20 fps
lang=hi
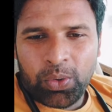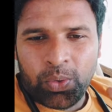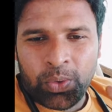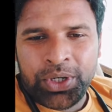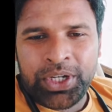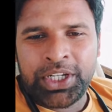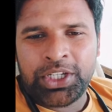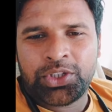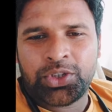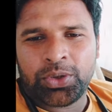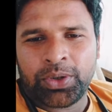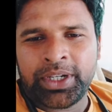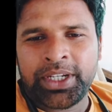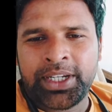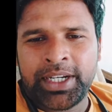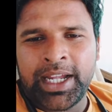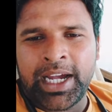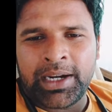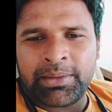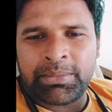उन्नीस सौ
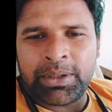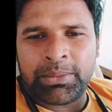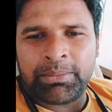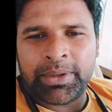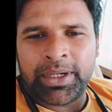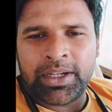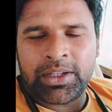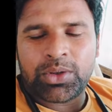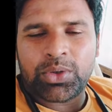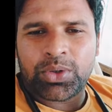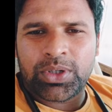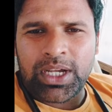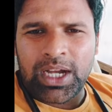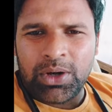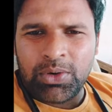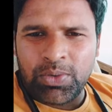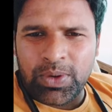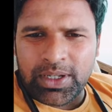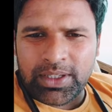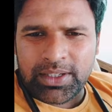निन्यानवे में तो क्या
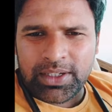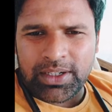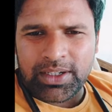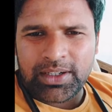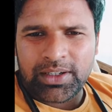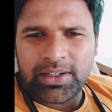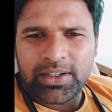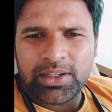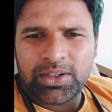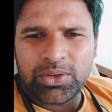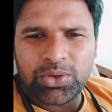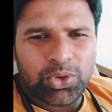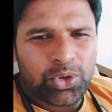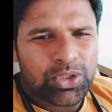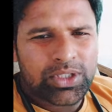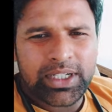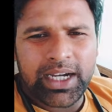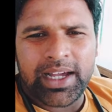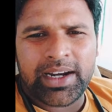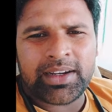हुआ था दो
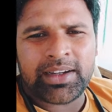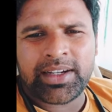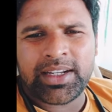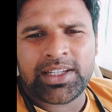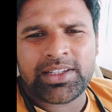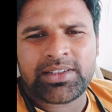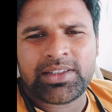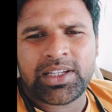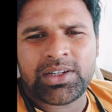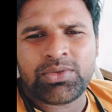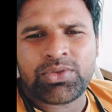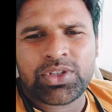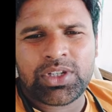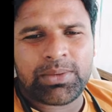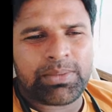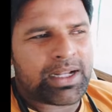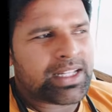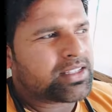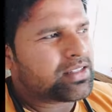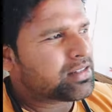चार अंग्रेज थे उसके
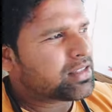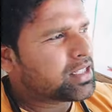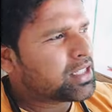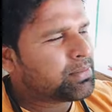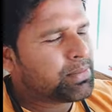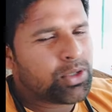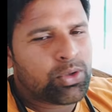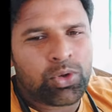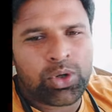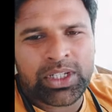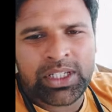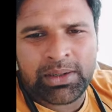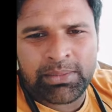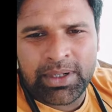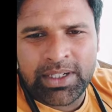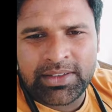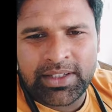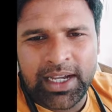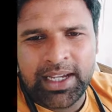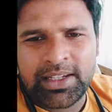बाद जितनी भी गोलियां
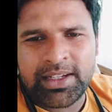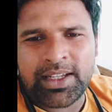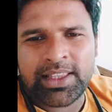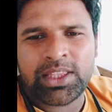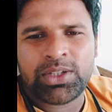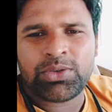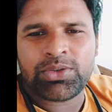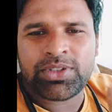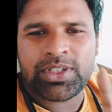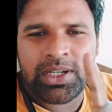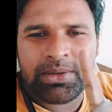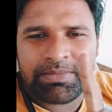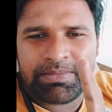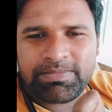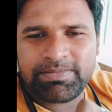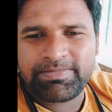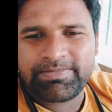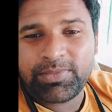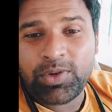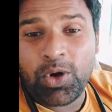बरसाई गई थी वो सब
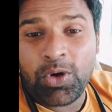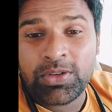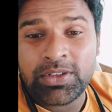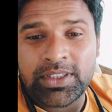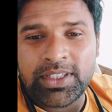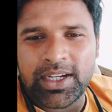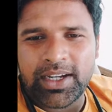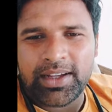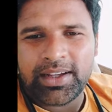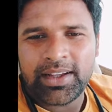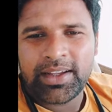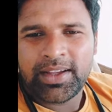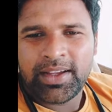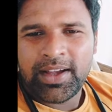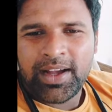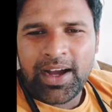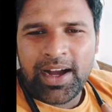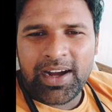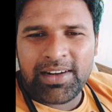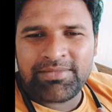कौन था
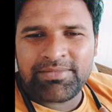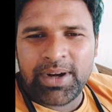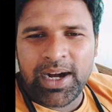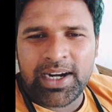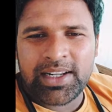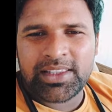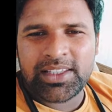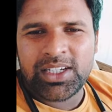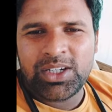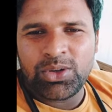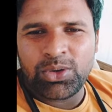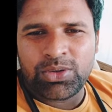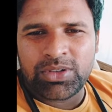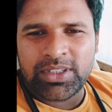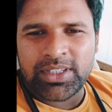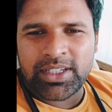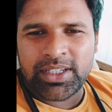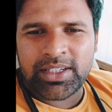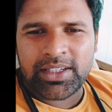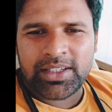हम भारतीय लोग
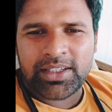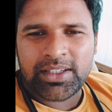थे